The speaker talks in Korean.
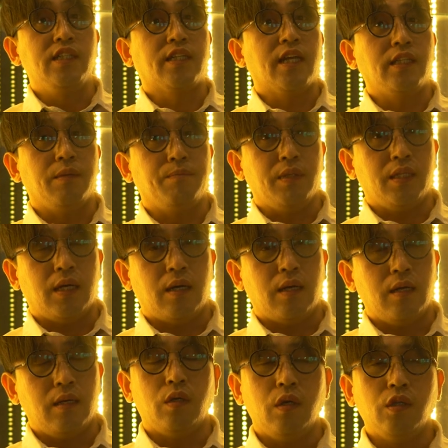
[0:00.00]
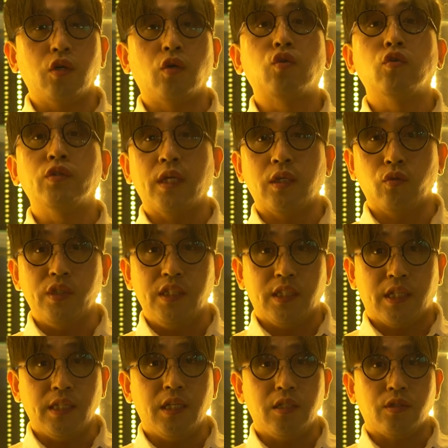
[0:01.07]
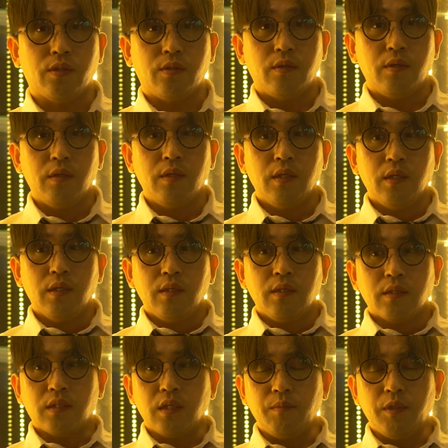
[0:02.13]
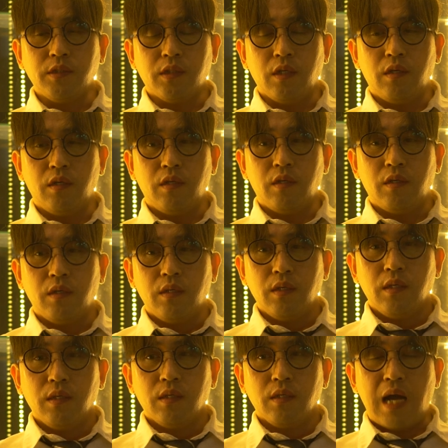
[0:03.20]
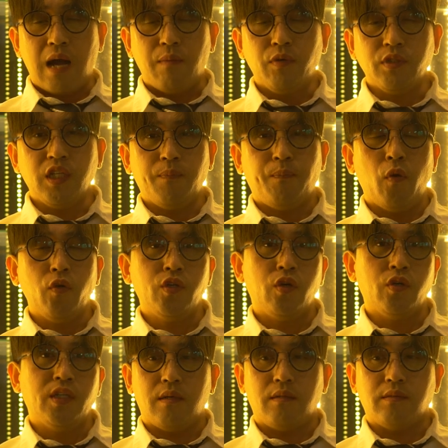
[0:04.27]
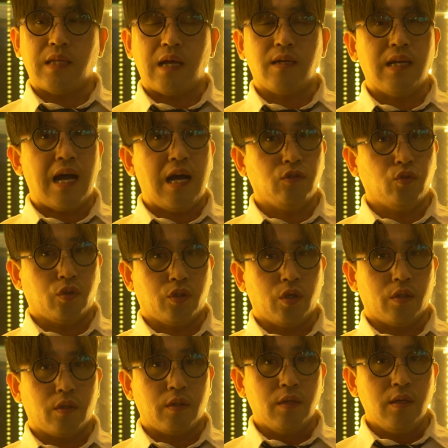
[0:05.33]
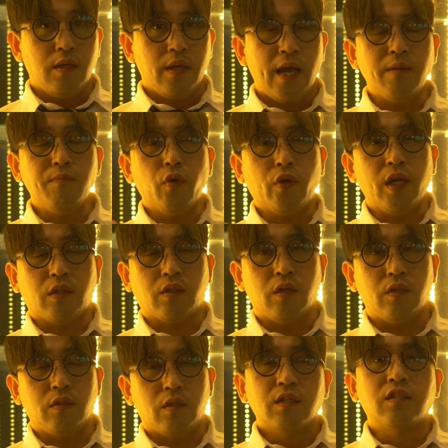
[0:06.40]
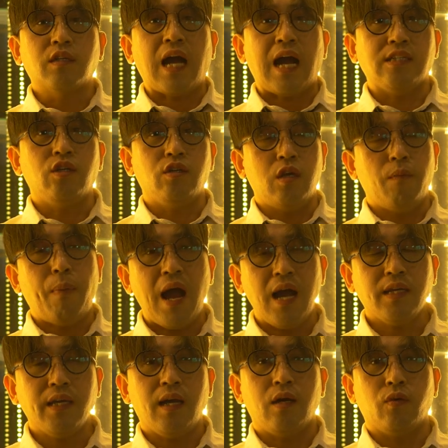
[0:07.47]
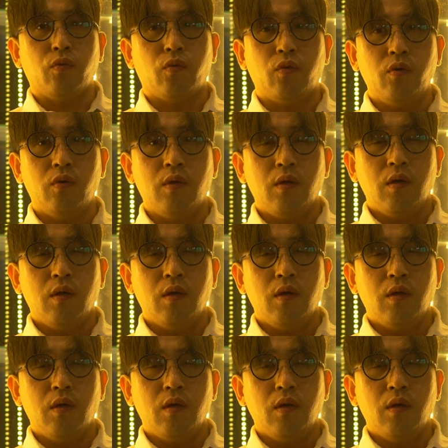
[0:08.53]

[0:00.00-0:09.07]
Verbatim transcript: 잃게 됩니다. 여동생도 잃게 되죠. 그러면서 아버지의 폭력이 어, 나를 낳아줬던 행복했던 그 가정을 파괴하고